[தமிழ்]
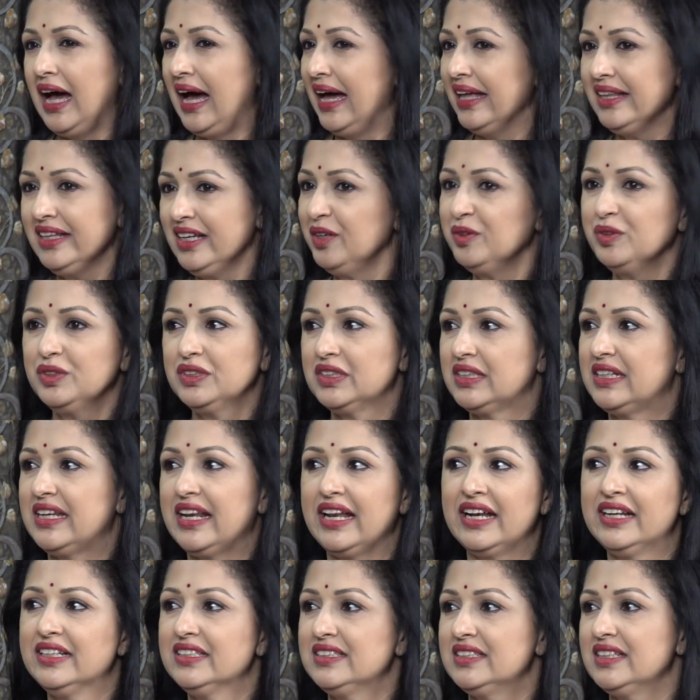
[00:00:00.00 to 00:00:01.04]
ஐ திங்க் இட் வாஸ் அ
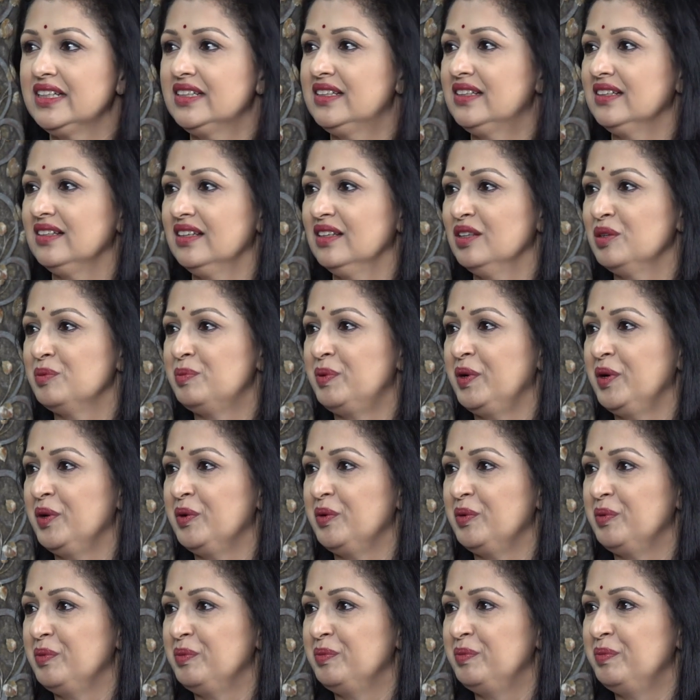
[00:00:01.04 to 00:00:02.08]
ட்ரெண்ட் செட்டர் அந்த
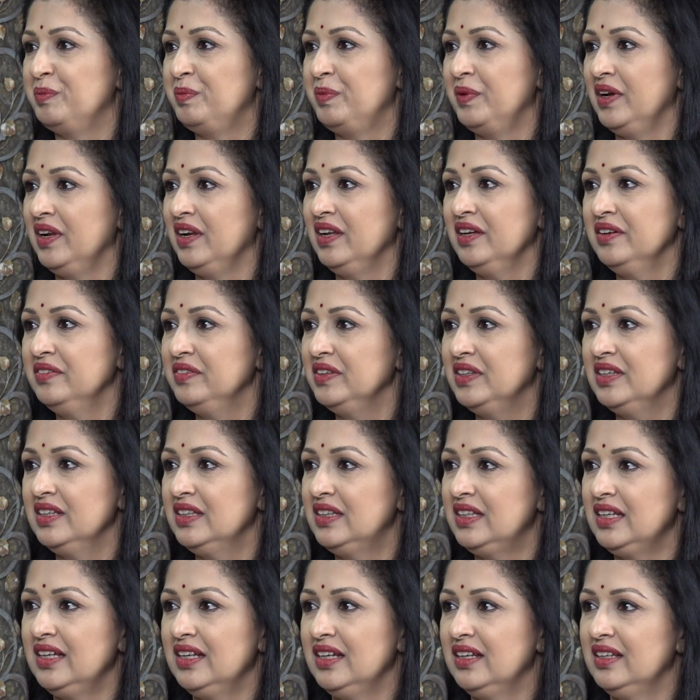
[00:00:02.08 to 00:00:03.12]
படம் பல
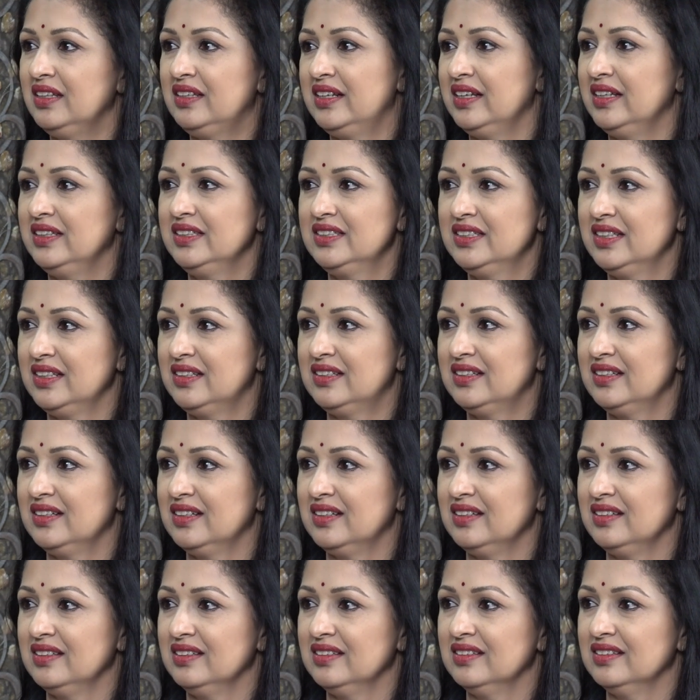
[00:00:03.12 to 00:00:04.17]
விதத்தில் ட்ரெண்ட்
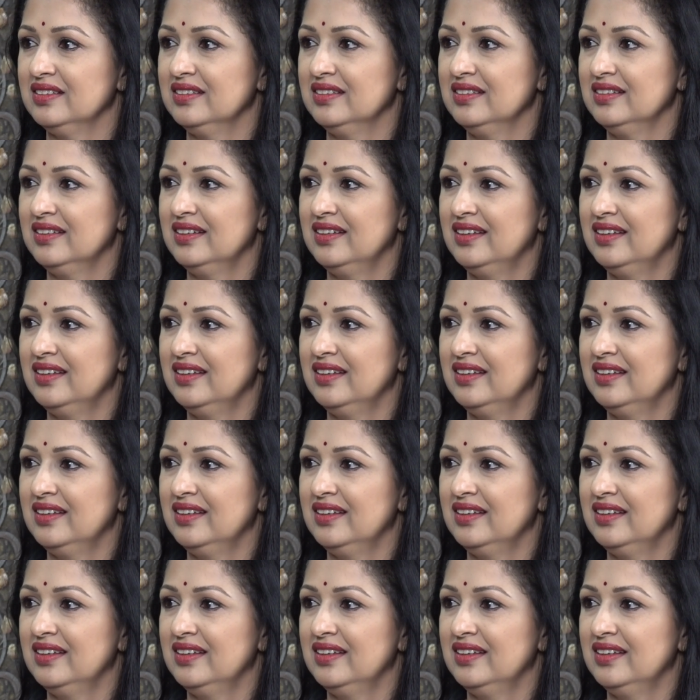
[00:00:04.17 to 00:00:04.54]
செட்டராக இருந்தது